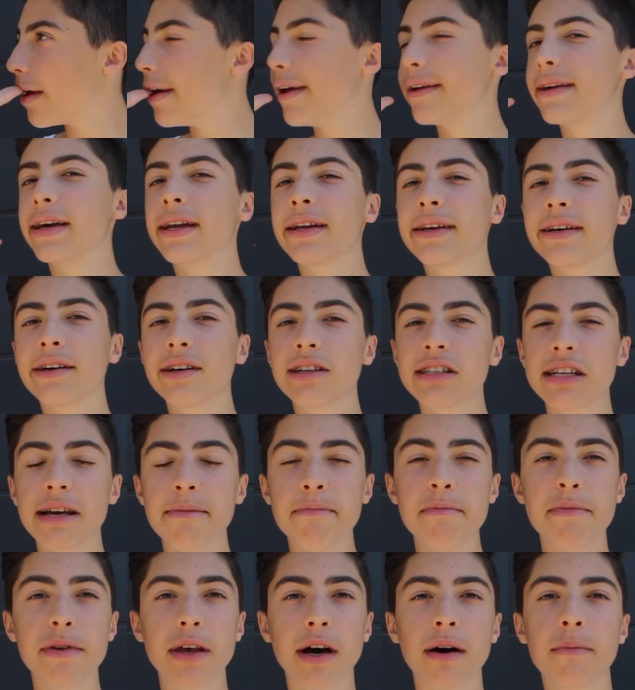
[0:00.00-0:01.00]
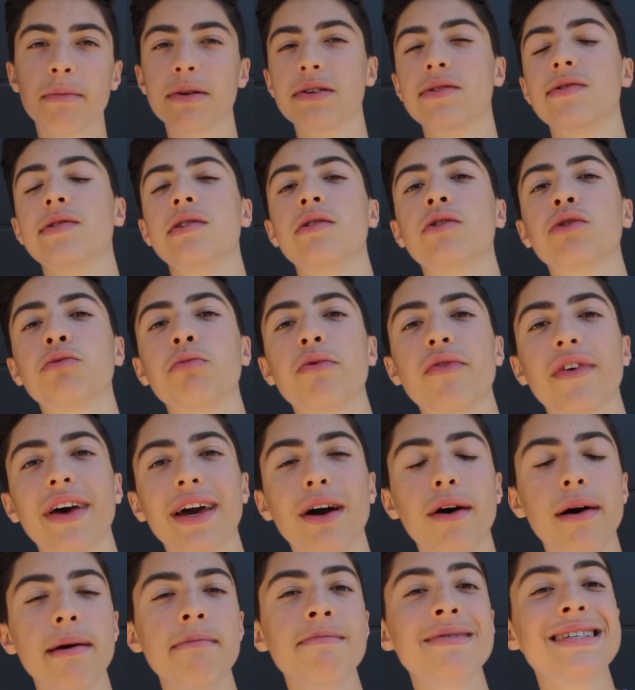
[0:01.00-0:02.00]
Et quelqu'un que j'aime bien, parce que sinon je me ferais
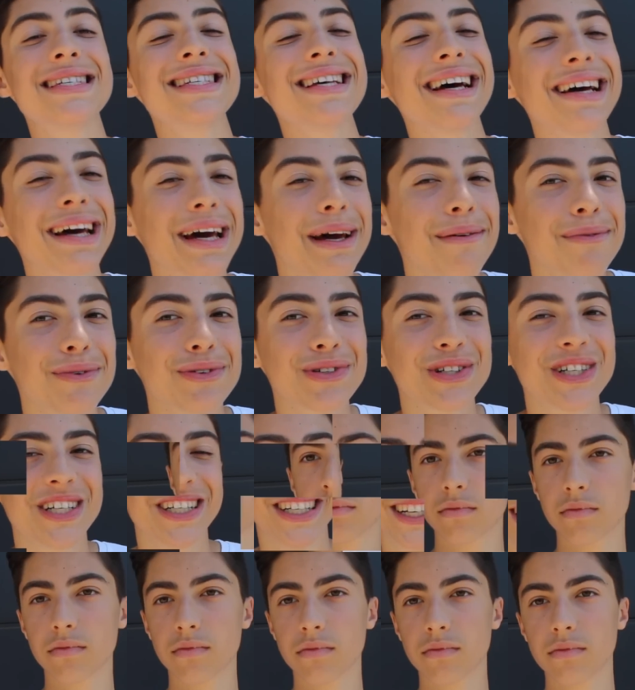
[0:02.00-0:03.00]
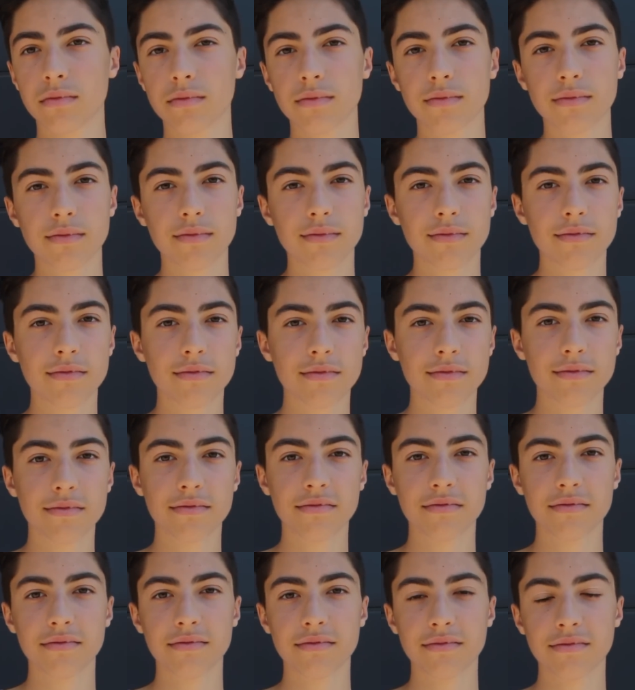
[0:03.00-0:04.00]
quand même sacrément chier. Salut,
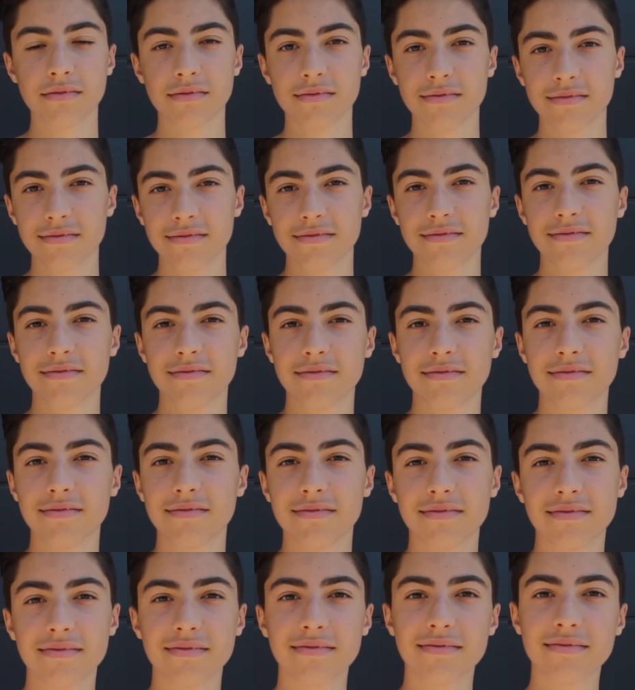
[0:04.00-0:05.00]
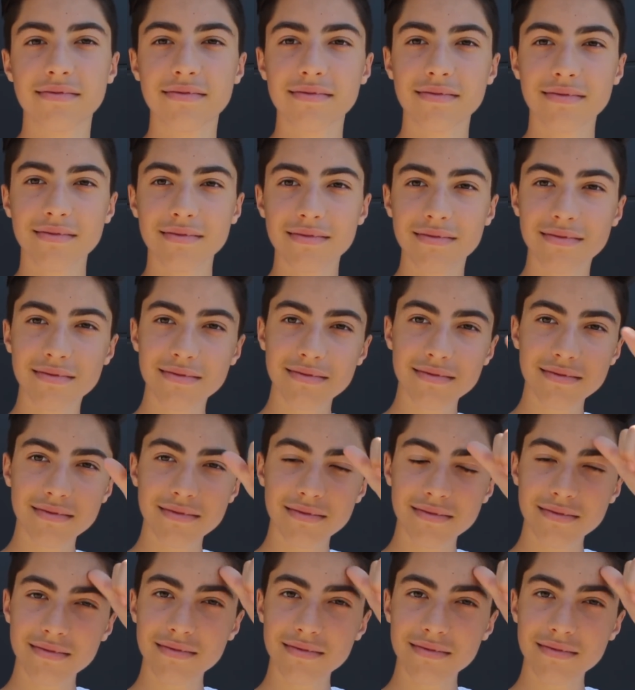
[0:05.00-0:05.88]
alors euh, c'était pour te demander